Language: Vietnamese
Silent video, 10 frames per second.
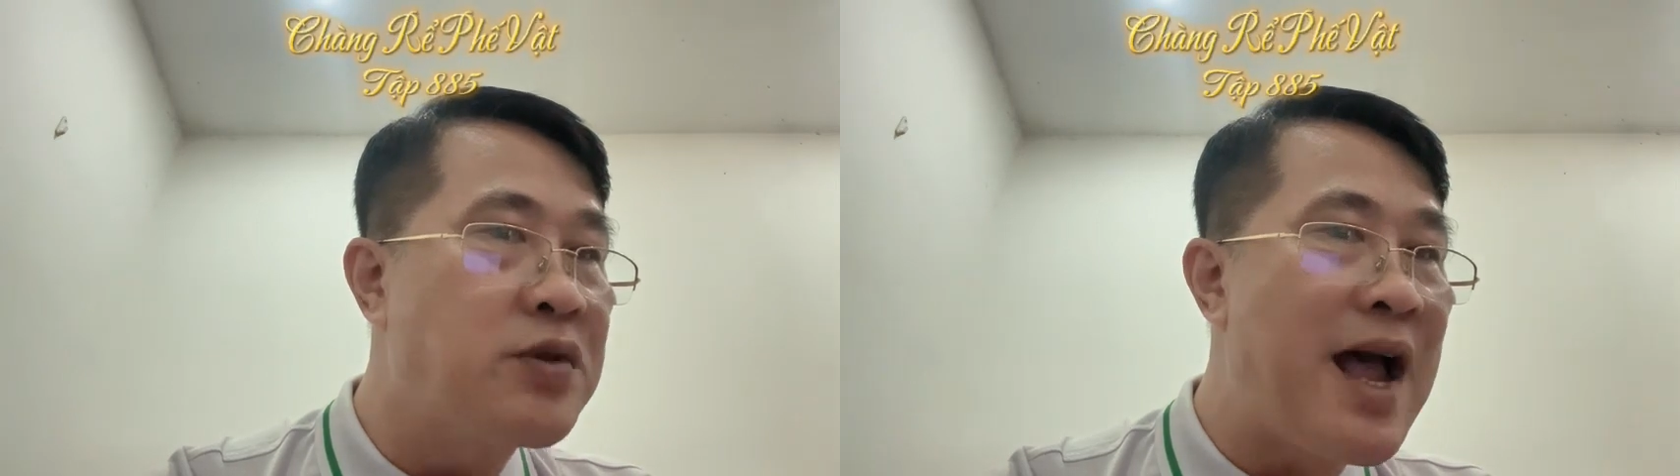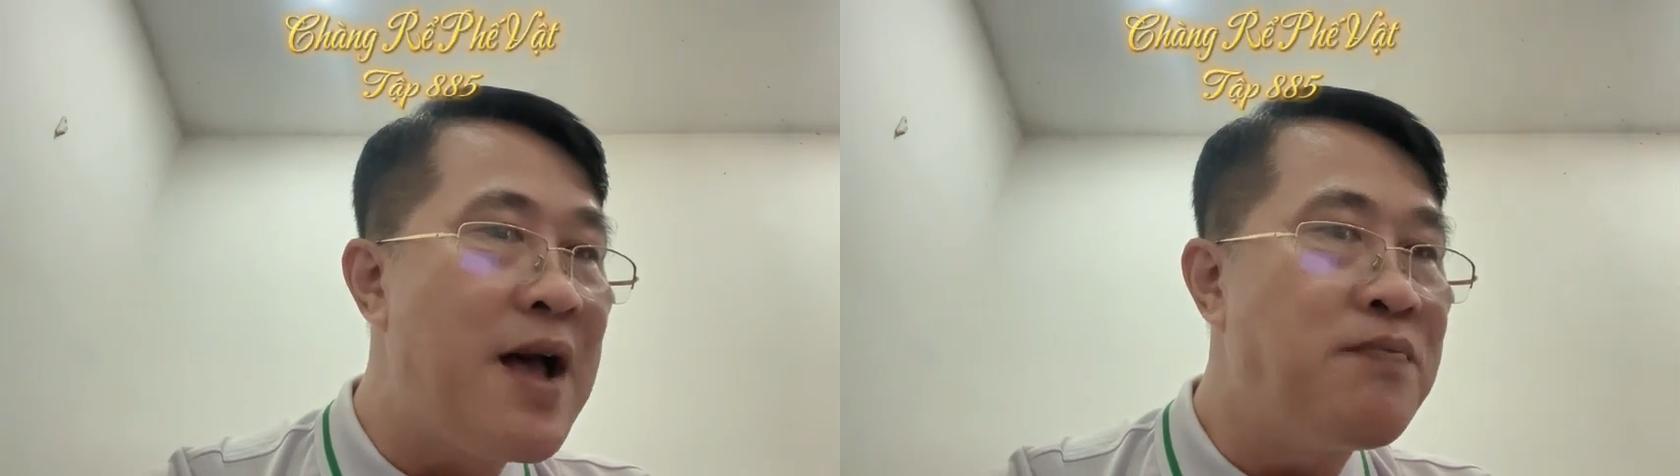
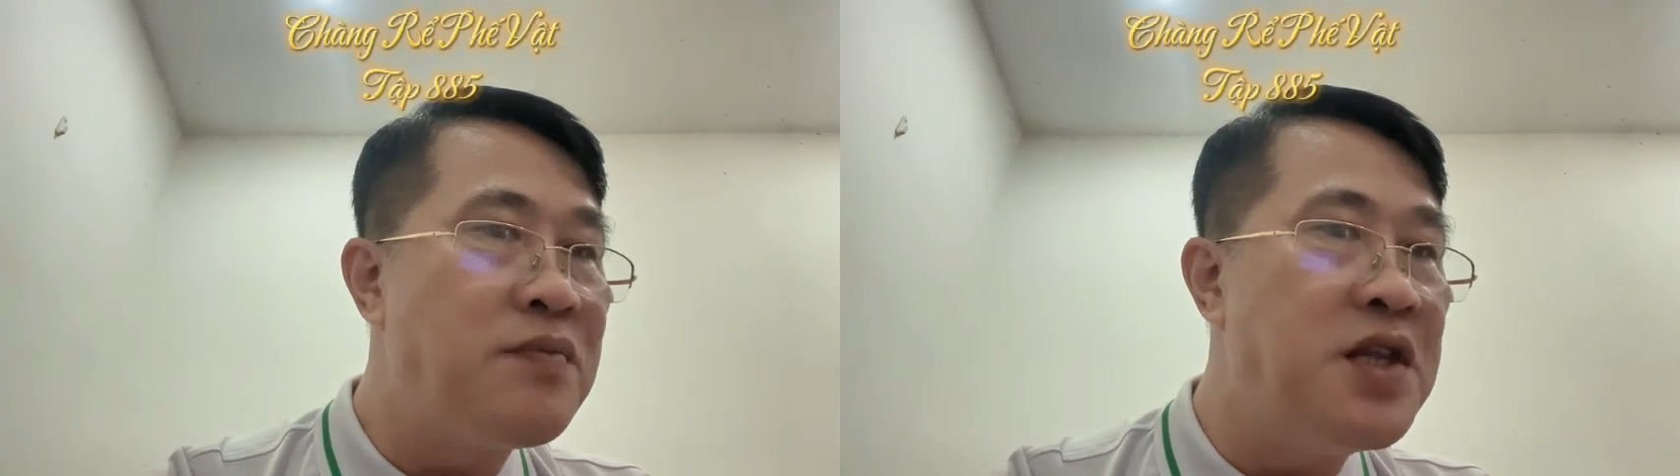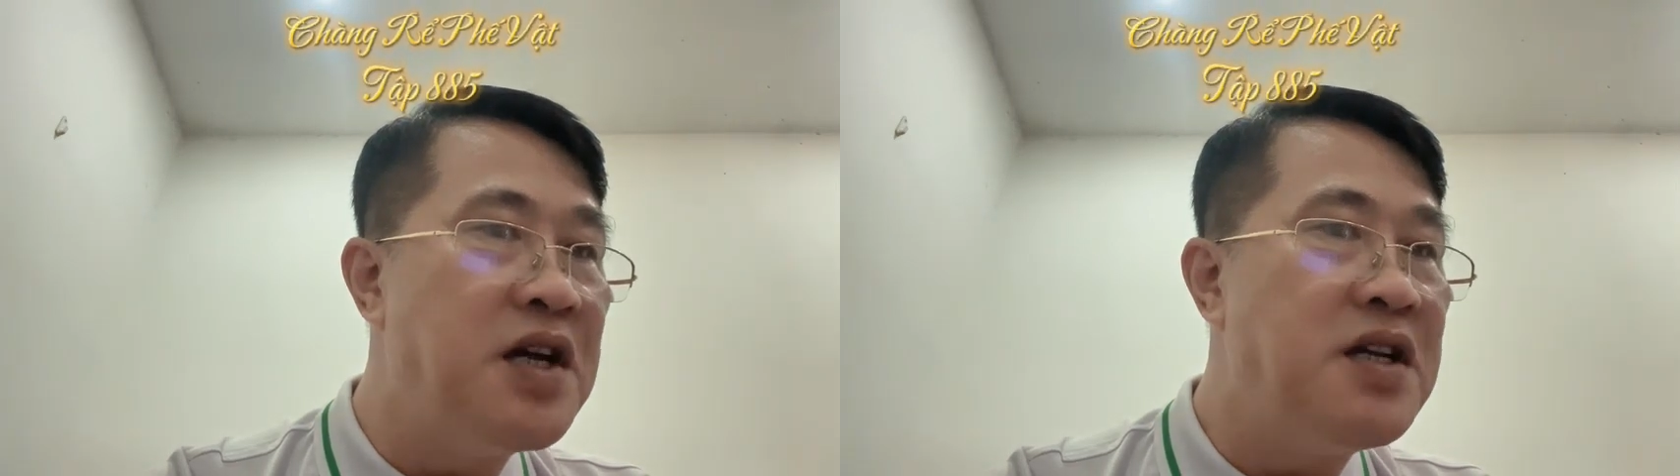ta
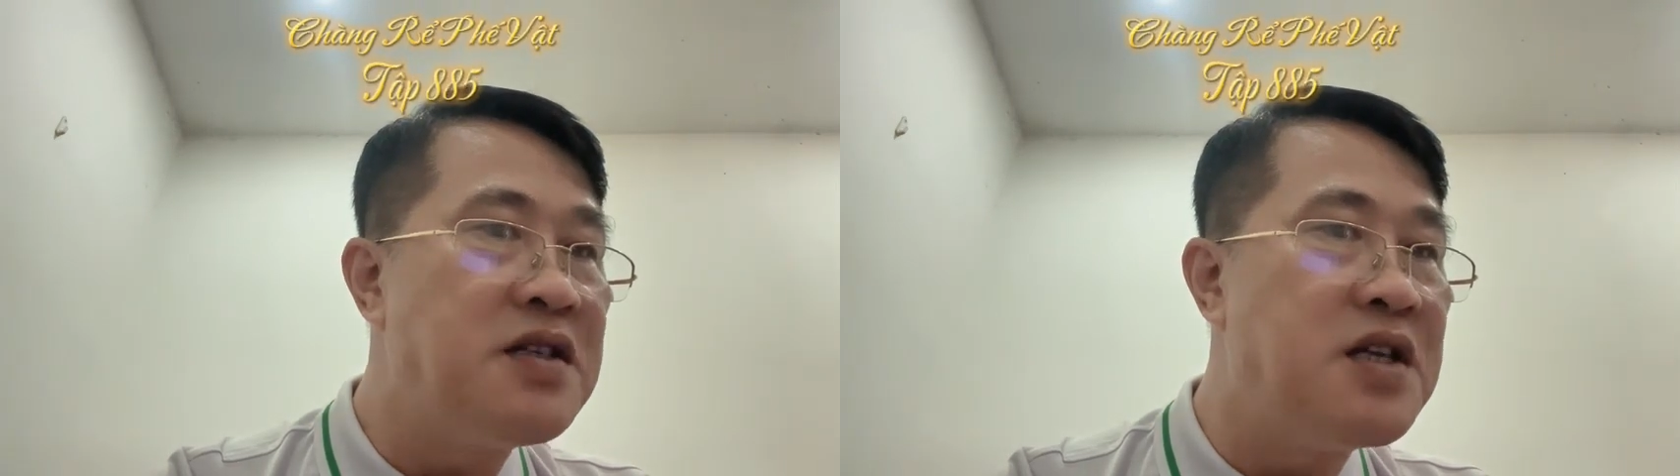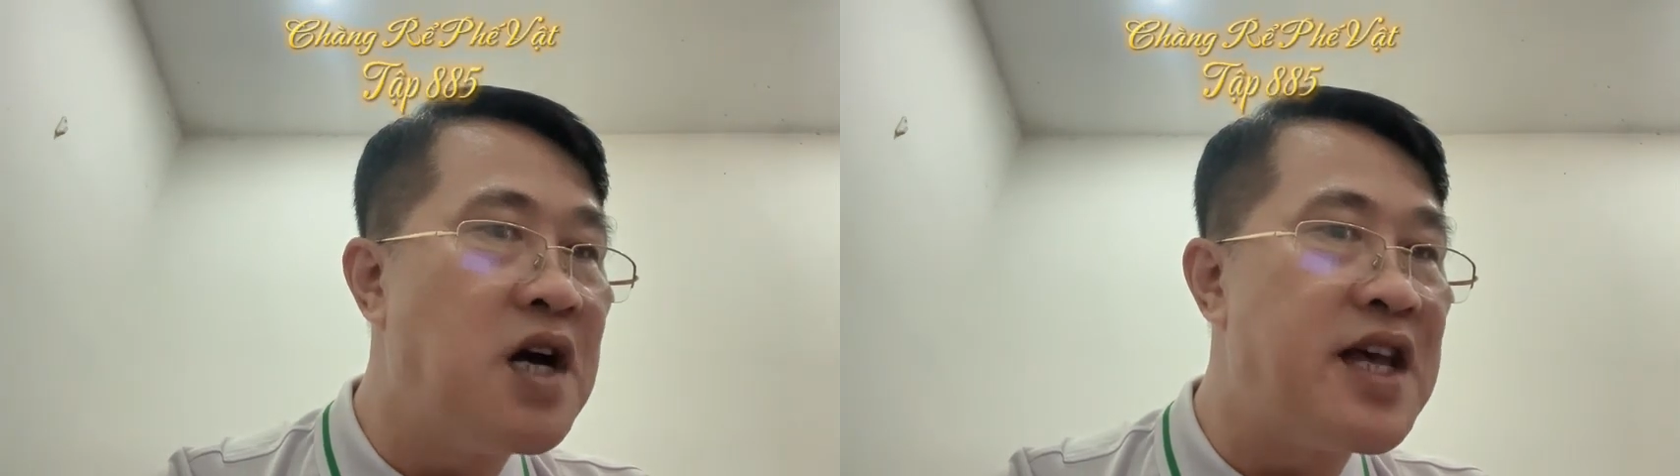nhưng
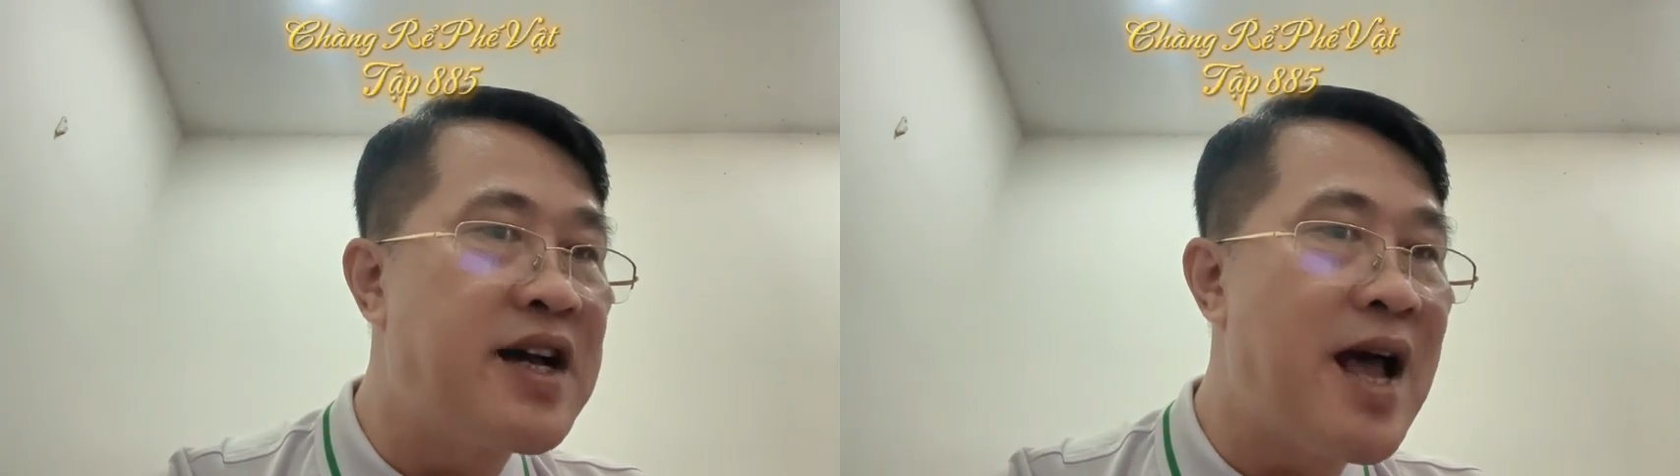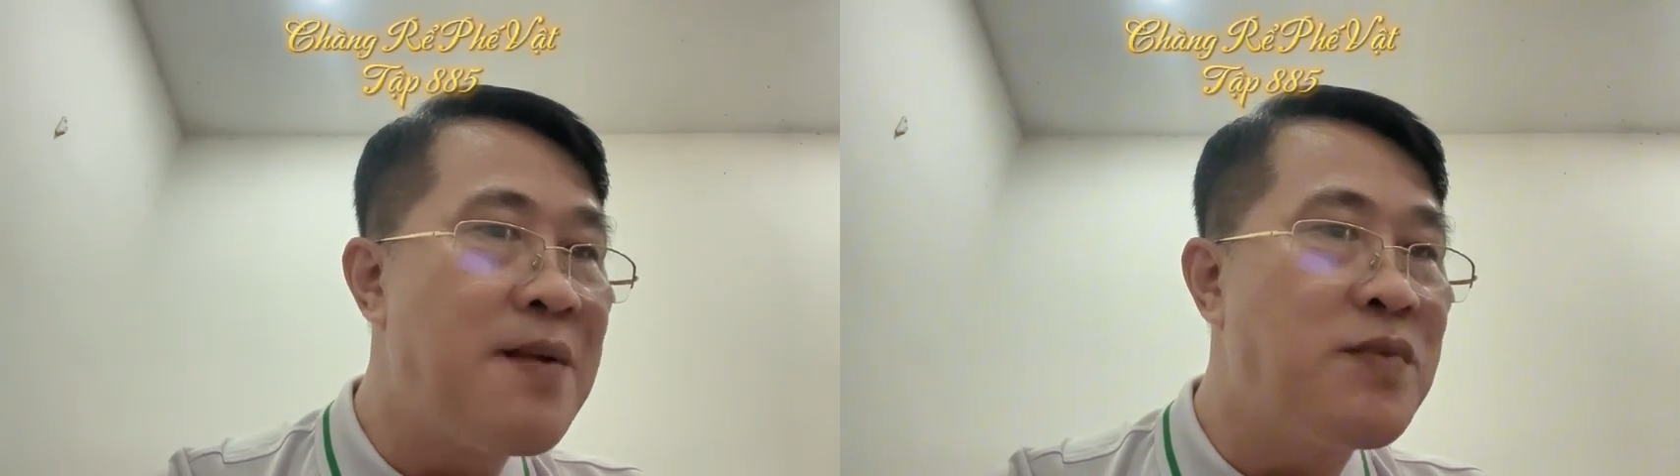giờ thì
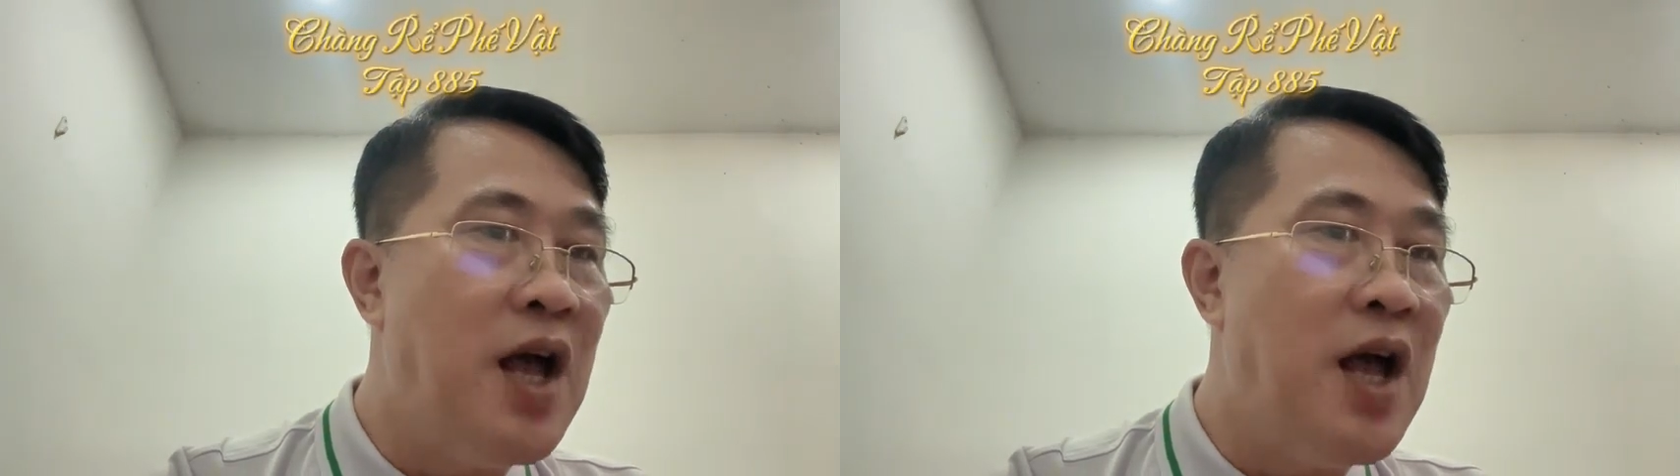khác